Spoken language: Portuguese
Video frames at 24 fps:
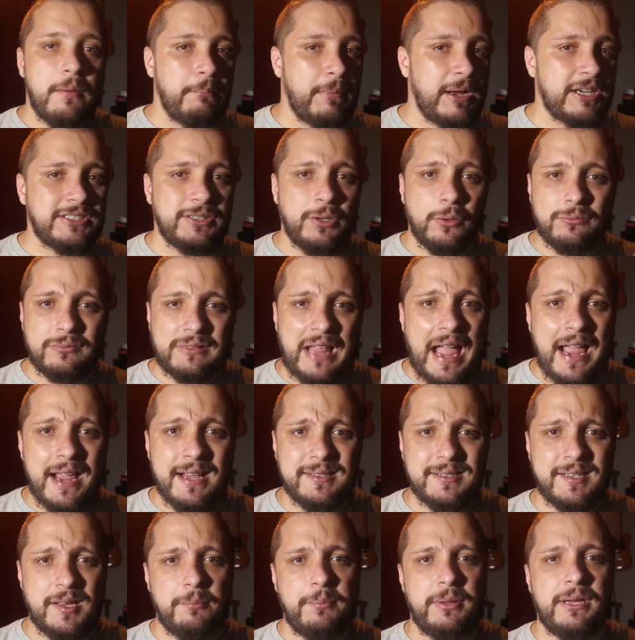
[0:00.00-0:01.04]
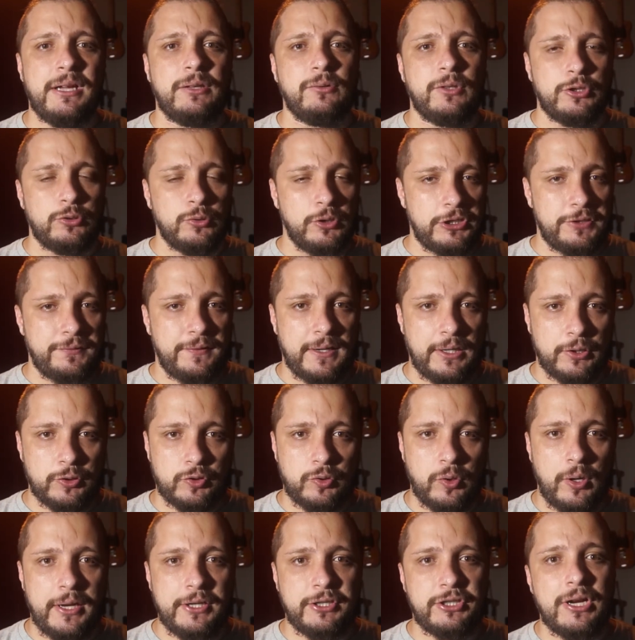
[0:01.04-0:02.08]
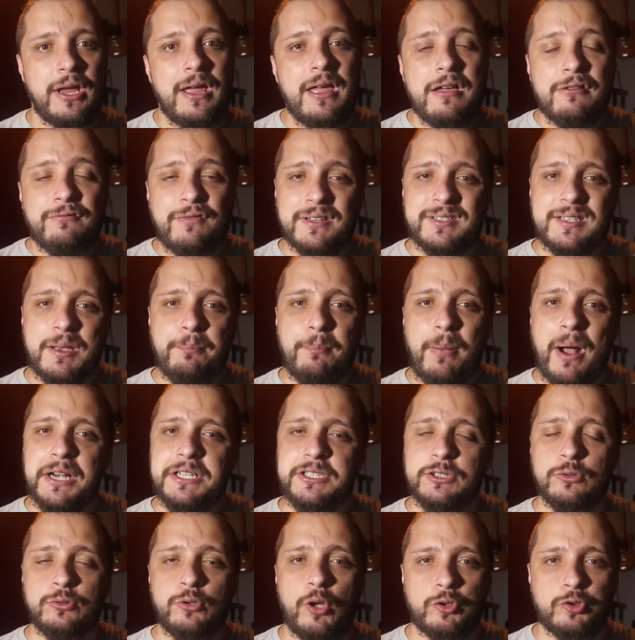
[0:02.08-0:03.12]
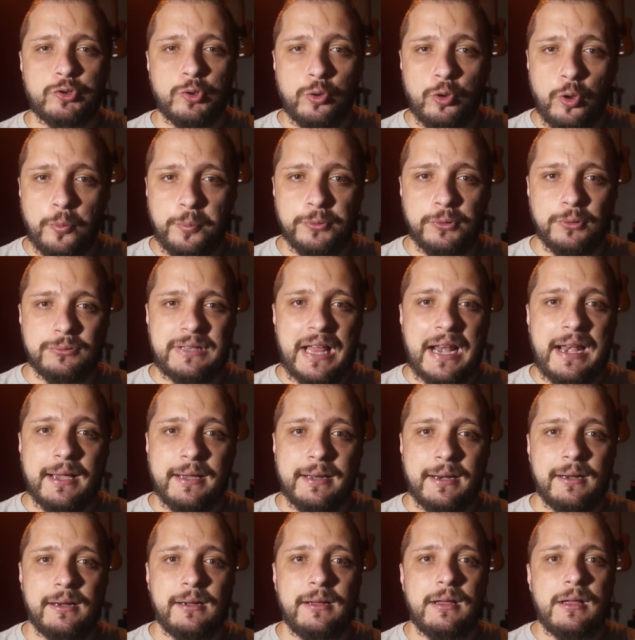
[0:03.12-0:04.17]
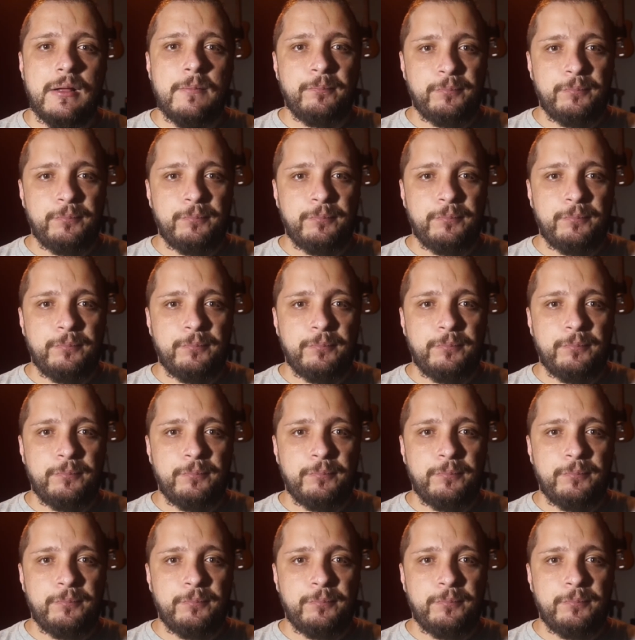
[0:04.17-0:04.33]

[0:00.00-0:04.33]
mas não está recebendo as notificações, faça parte do nosso grupo no Telegram.